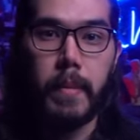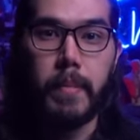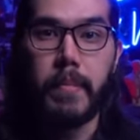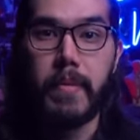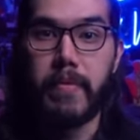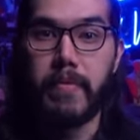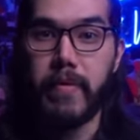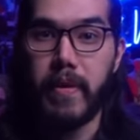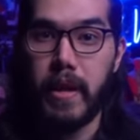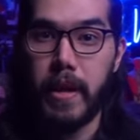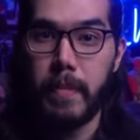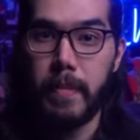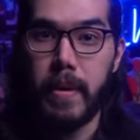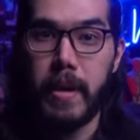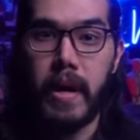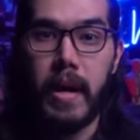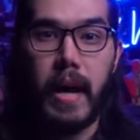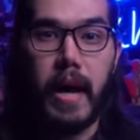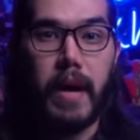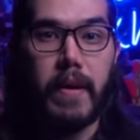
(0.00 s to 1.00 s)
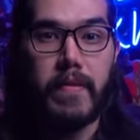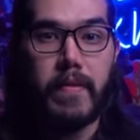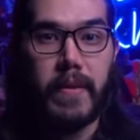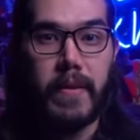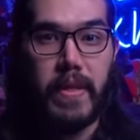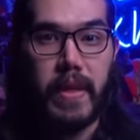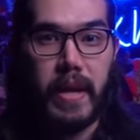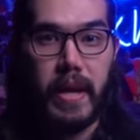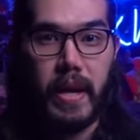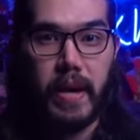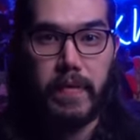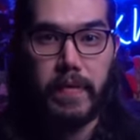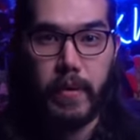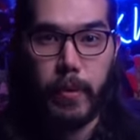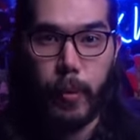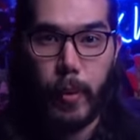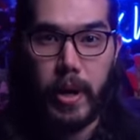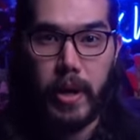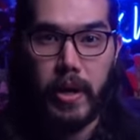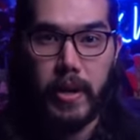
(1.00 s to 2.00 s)
من فيلم Everything
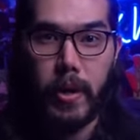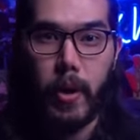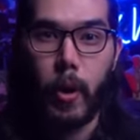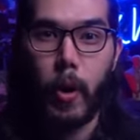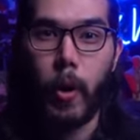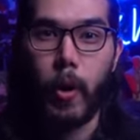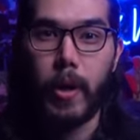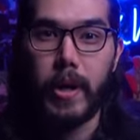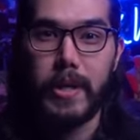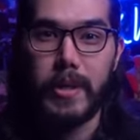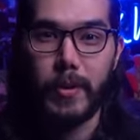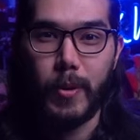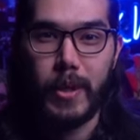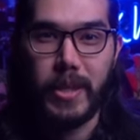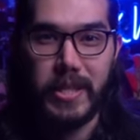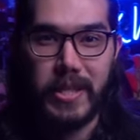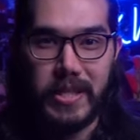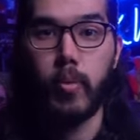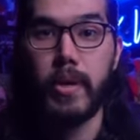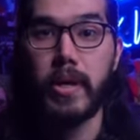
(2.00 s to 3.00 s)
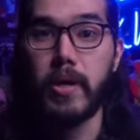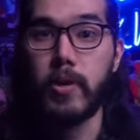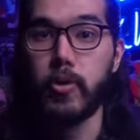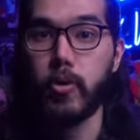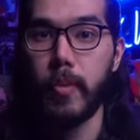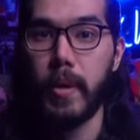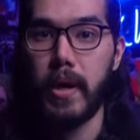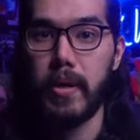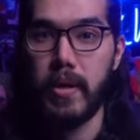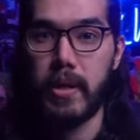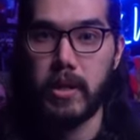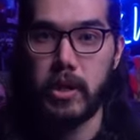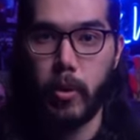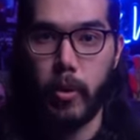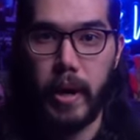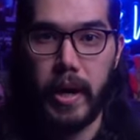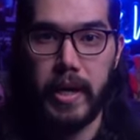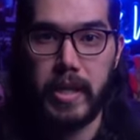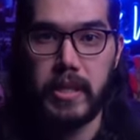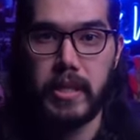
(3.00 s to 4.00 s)
Everywhere All At Once ونختم هذه
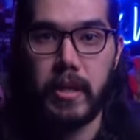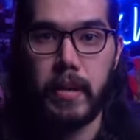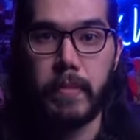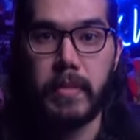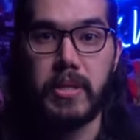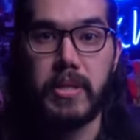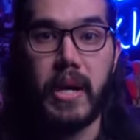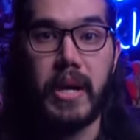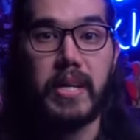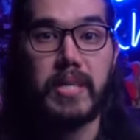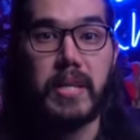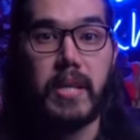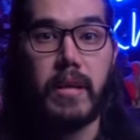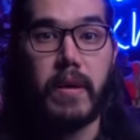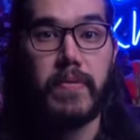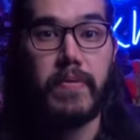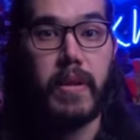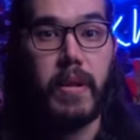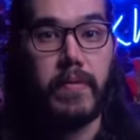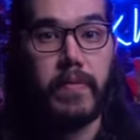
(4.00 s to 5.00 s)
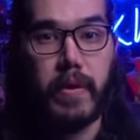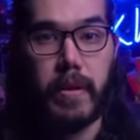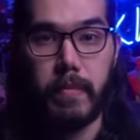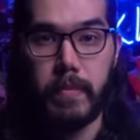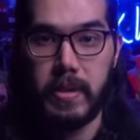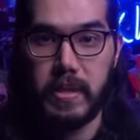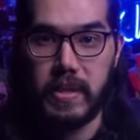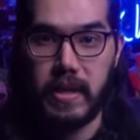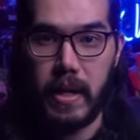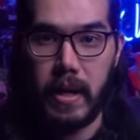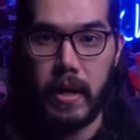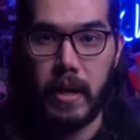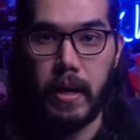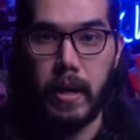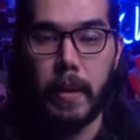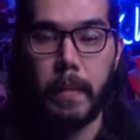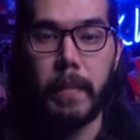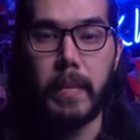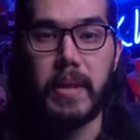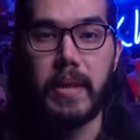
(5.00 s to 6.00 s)
الجوائز بجائزة أفضل فيلم بالسنة
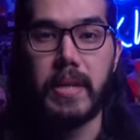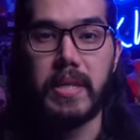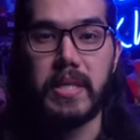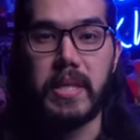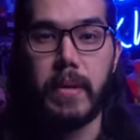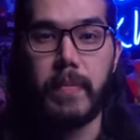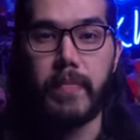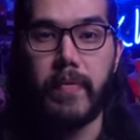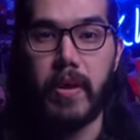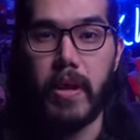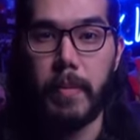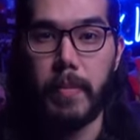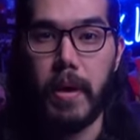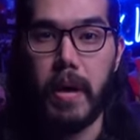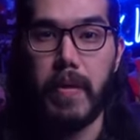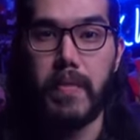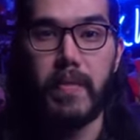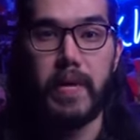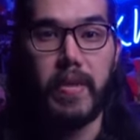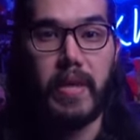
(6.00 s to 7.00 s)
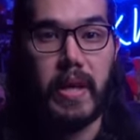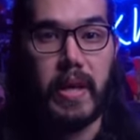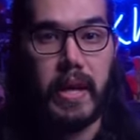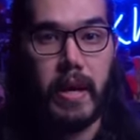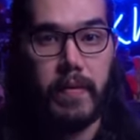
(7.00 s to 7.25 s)
من نصيب فيلم Everything